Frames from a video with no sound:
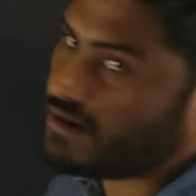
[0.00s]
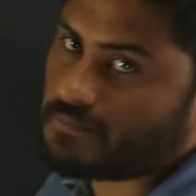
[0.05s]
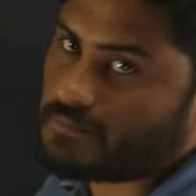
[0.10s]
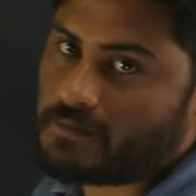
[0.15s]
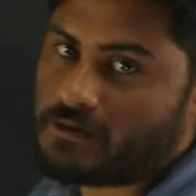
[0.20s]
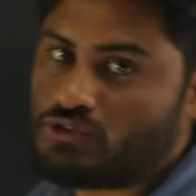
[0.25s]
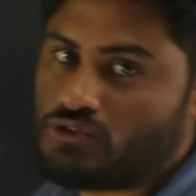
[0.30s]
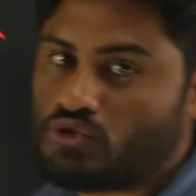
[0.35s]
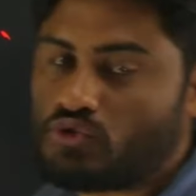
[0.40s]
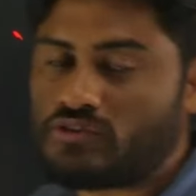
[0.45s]

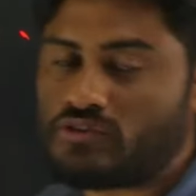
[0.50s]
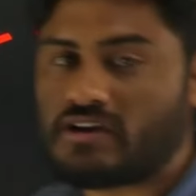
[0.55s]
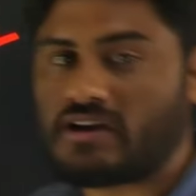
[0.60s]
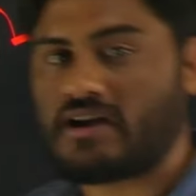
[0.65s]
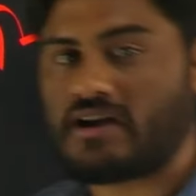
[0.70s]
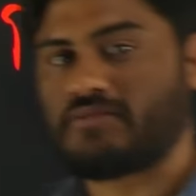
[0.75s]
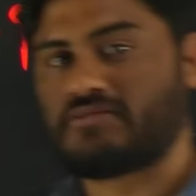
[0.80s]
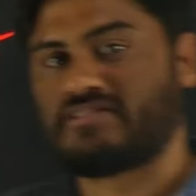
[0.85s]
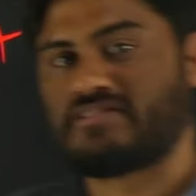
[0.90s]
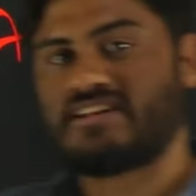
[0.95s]
लगभग जोसा
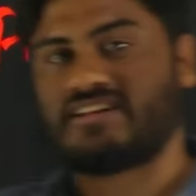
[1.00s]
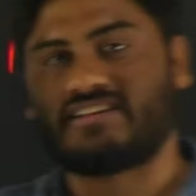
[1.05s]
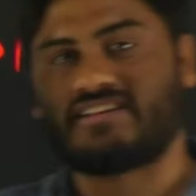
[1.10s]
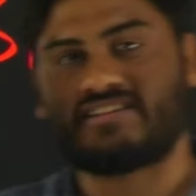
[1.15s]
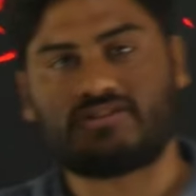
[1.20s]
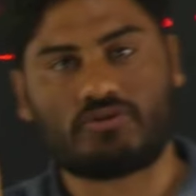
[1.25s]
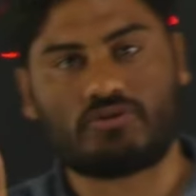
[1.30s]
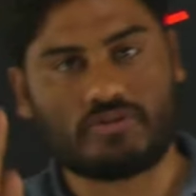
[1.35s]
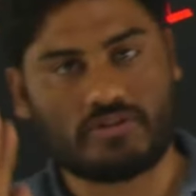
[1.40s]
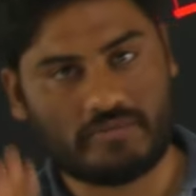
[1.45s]
काउंसिलिंग के
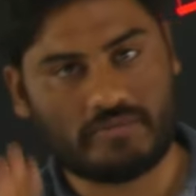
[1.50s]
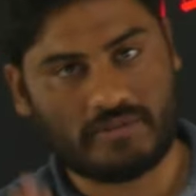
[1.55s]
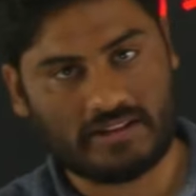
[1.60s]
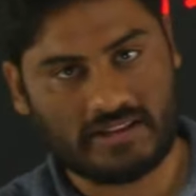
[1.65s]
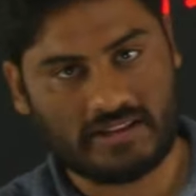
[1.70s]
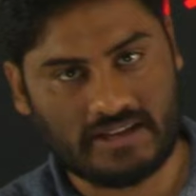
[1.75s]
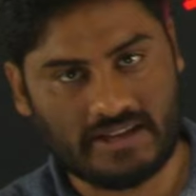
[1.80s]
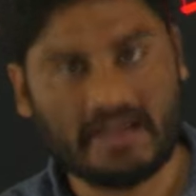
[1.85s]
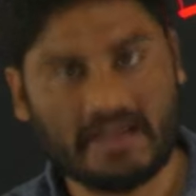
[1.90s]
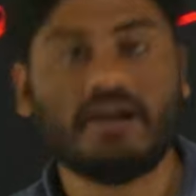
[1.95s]
थ्रू ही
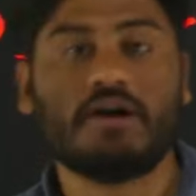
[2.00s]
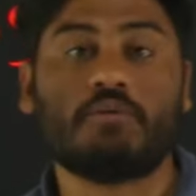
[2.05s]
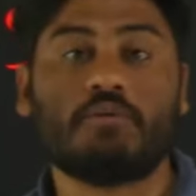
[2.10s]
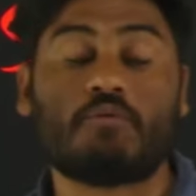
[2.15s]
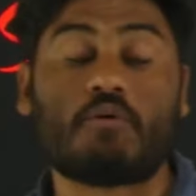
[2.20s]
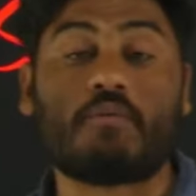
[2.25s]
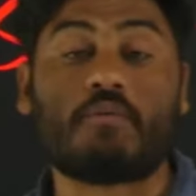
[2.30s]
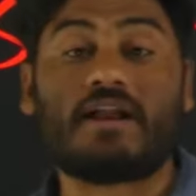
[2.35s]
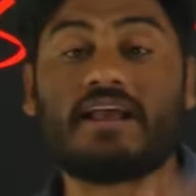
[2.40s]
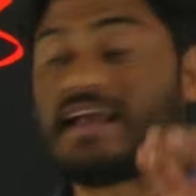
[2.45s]
मिलते हैं
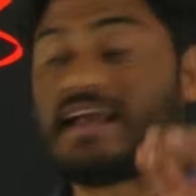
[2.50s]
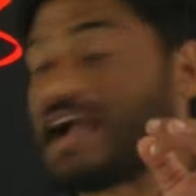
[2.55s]
वो भले ही